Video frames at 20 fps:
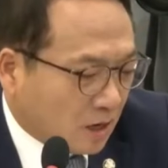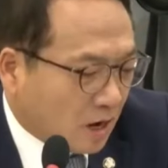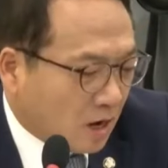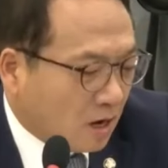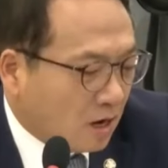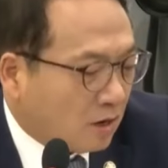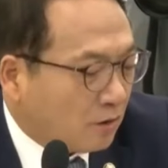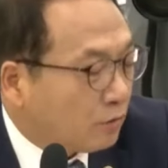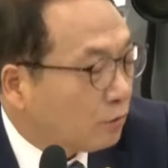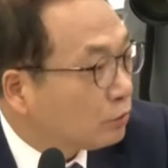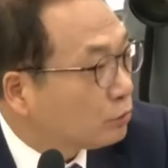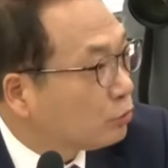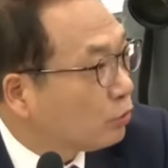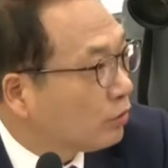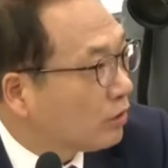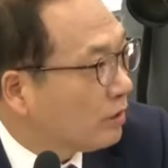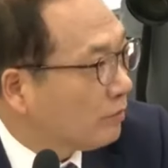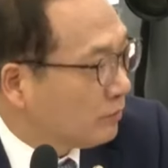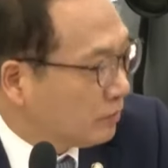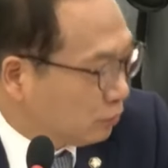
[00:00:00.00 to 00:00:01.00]
강화도
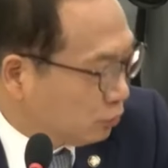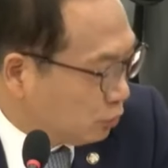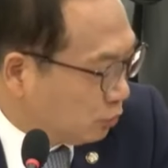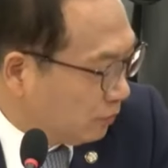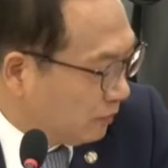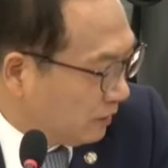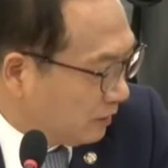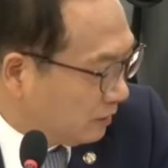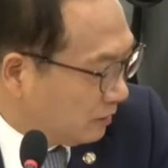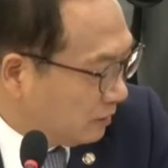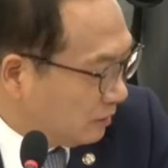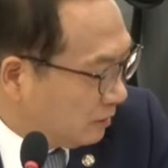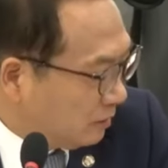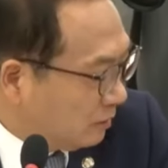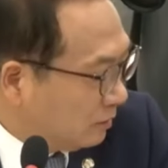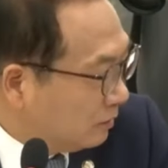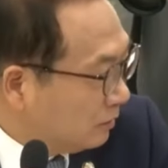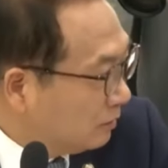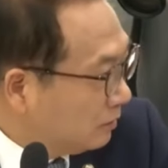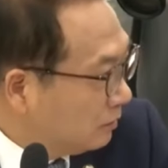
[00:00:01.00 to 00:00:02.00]
송해면 주민
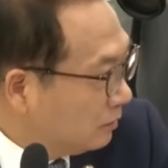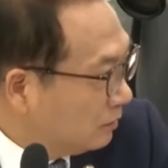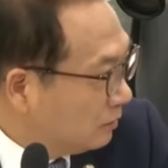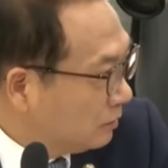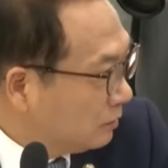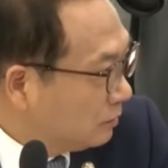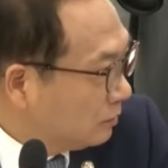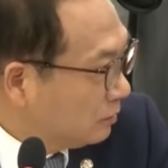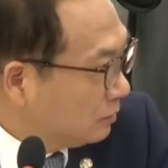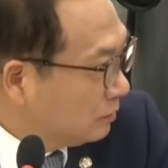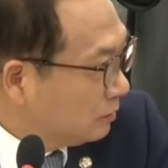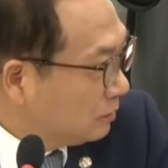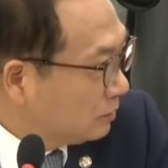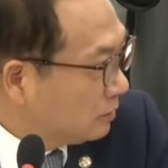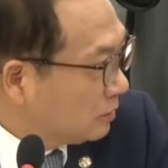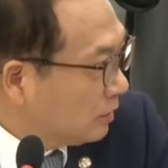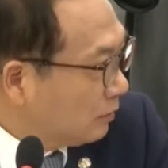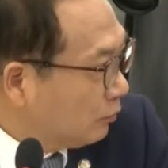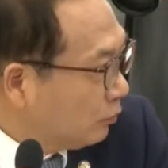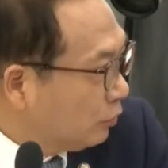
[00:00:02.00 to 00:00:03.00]

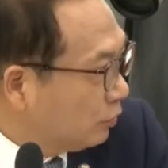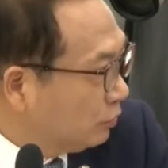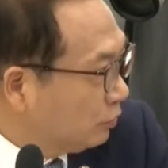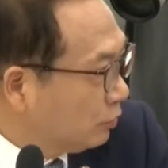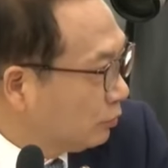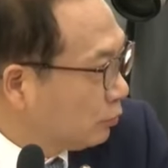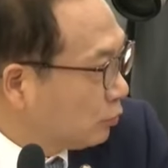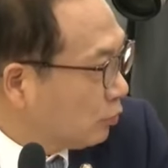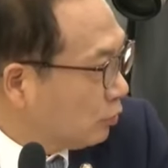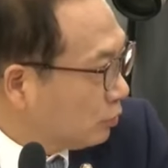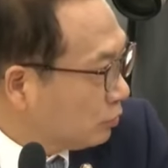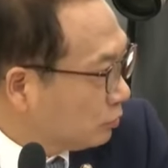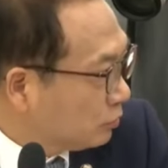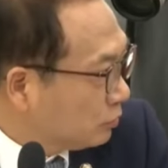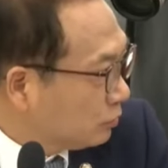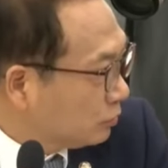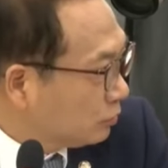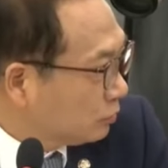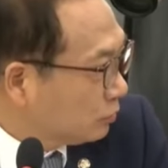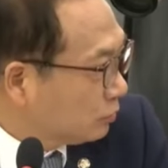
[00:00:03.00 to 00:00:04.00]
참고인으로 꼭